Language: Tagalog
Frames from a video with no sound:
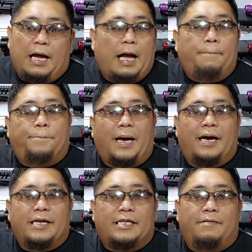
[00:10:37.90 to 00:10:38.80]
ang
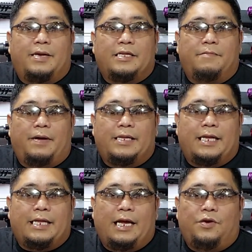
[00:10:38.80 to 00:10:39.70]
pangit naman, di ba,
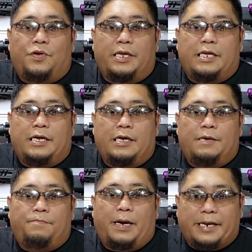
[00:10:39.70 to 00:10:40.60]
nanalo ka
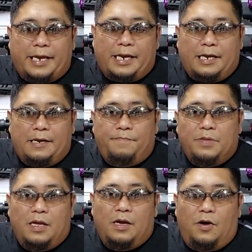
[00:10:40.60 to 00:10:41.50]
ng barel.
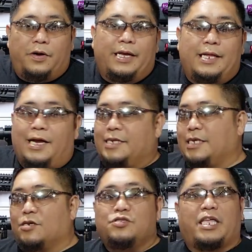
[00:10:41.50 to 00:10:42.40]
Okay lang
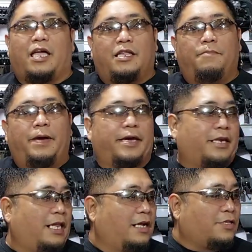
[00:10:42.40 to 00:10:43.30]
kasi kung teddy bear
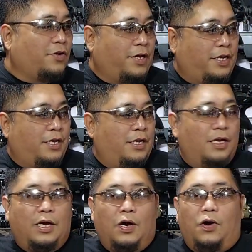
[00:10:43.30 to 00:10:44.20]
lang to eh.
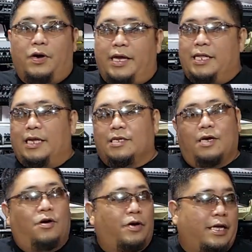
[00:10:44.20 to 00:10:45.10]
Okay lang,
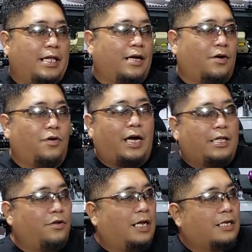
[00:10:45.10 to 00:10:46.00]
okay lang kung
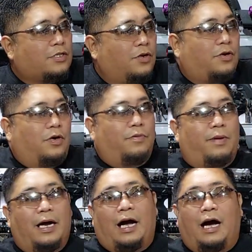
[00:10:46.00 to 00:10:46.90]
ano lang to, kung
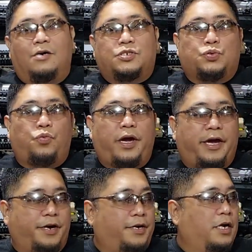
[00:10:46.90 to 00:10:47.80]
mga
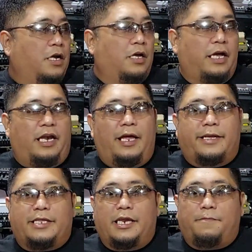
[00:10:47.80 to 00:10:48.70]
houseware,
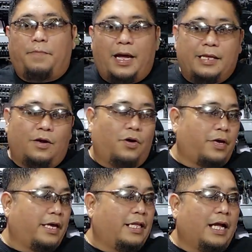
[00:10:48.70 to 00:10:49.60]
electric pan,
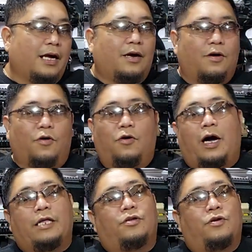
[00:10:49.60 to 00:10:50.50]
okay lang kung
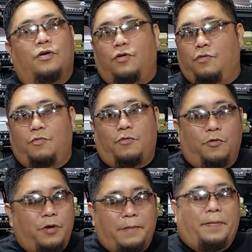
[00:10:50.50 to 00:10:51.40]
ano, kung,
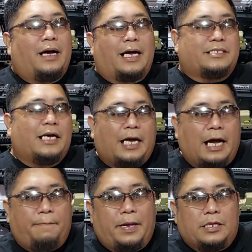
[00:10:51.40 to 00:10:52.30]
kung ibang
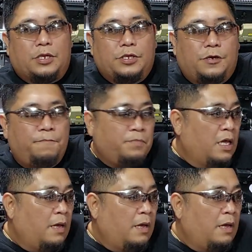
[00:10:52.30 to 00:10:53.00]
kasangkapan to, no?